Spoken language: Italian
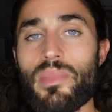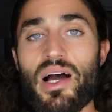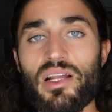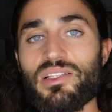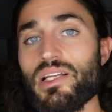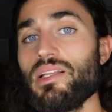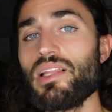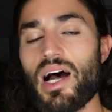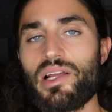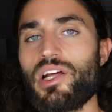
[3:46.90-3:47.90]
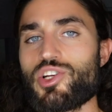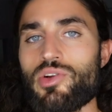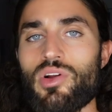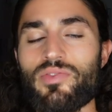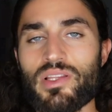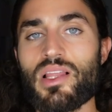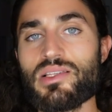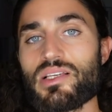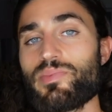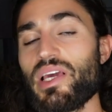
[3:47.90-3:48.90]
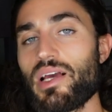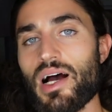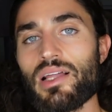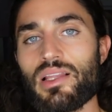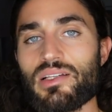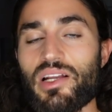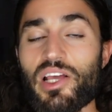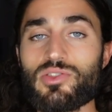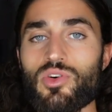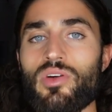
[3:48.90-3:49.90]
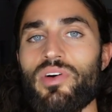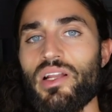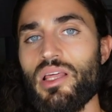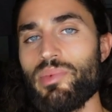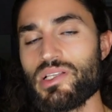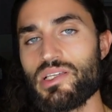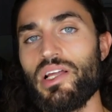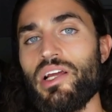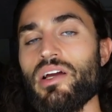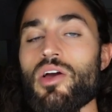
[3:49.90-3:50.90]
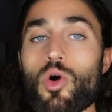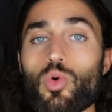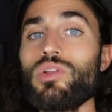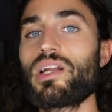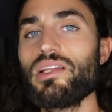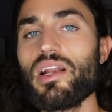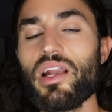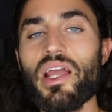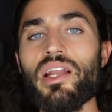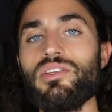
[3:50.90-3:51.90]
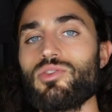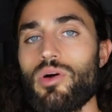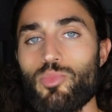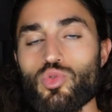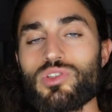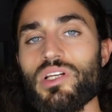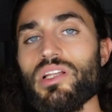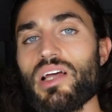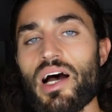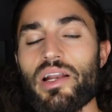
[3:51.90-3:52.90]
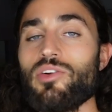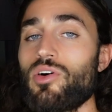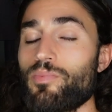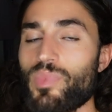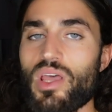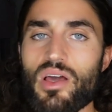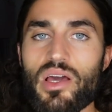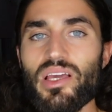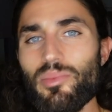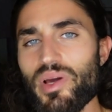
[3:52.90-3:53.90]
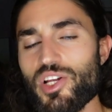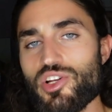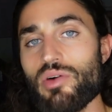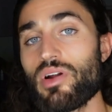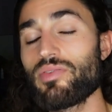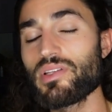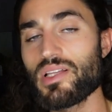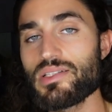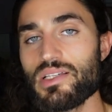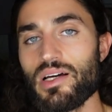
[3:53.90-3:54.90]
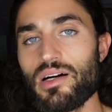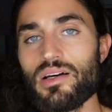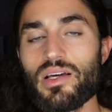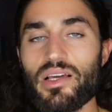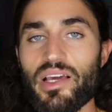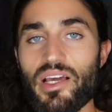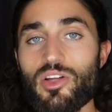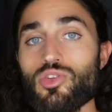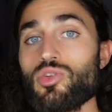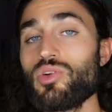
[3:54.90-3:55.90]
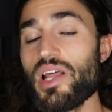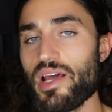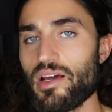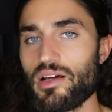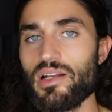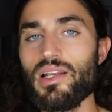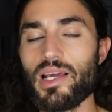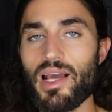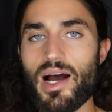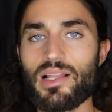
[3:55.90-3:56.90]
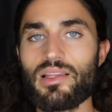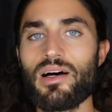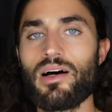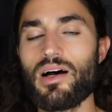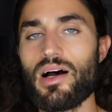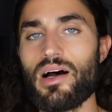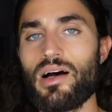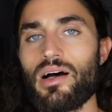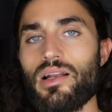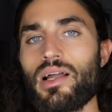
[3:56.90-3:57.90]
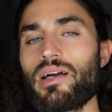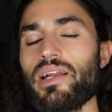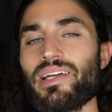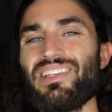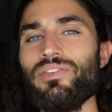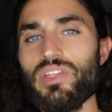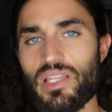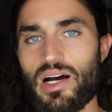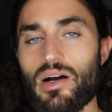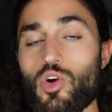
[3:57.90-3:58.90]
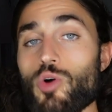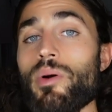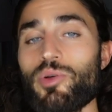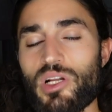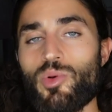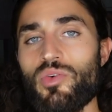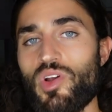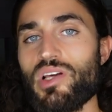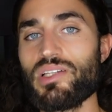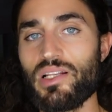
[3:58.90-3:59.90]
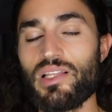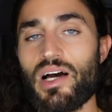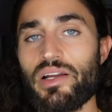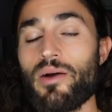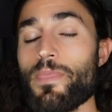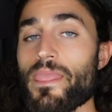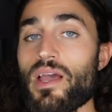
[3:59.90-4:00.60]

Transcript: ma le segni d'aria hanno la fantasia spiccata, riescono a fare dei pensieri ultraterreni, sono appunto segni d'aria. No, il pesce ha una fantasia che non è legata alla creatività come potrebbero avere le segni d'aria.